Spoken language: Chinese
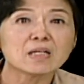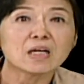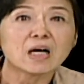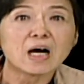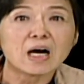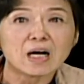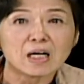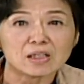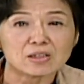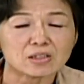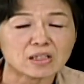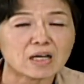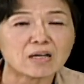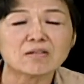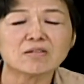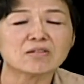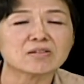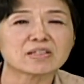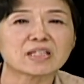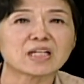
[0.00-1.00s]
啊，然
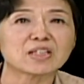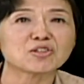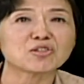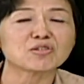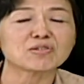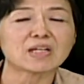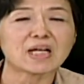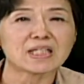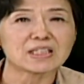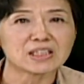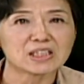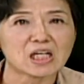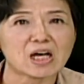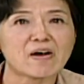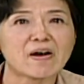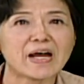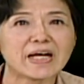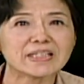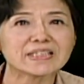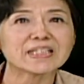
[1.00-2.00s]
后呢就让小
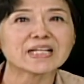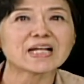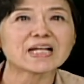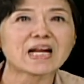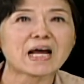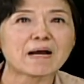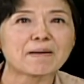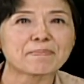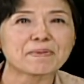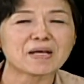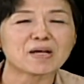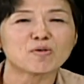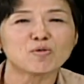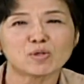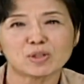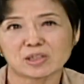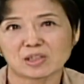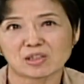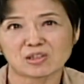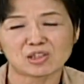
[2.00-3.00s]
孩在那边，
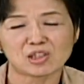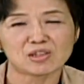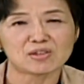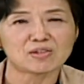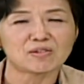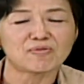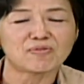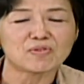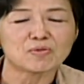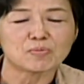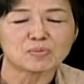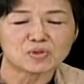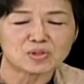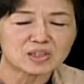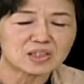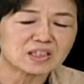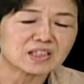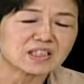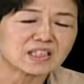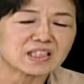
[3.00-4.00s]
或者甚至父母
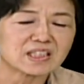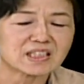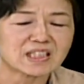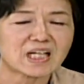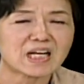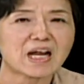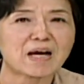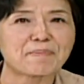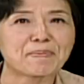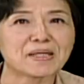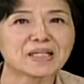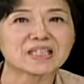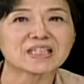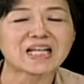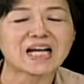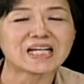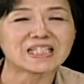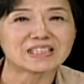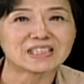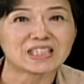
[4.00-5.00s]
自己在那边
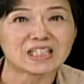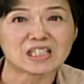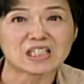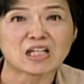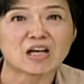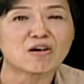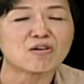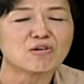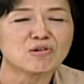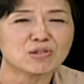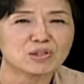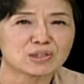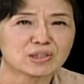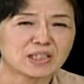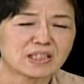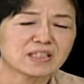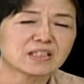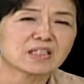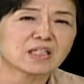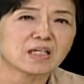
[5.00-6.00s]
大声吆喝
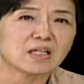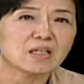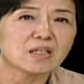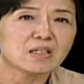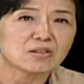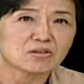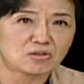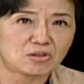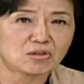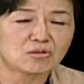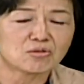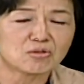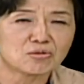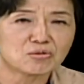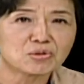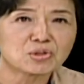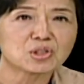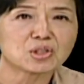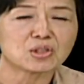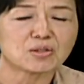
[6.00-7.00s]
等等，这
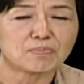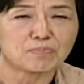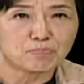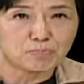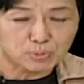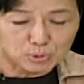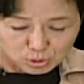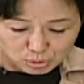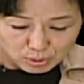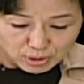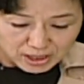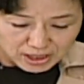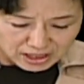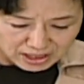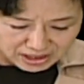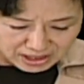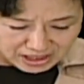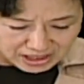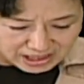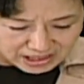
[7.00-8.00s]
都是不对
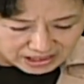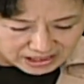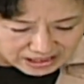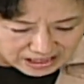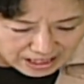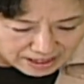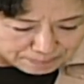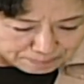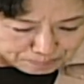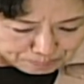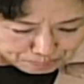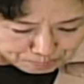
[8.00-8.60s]
的现象。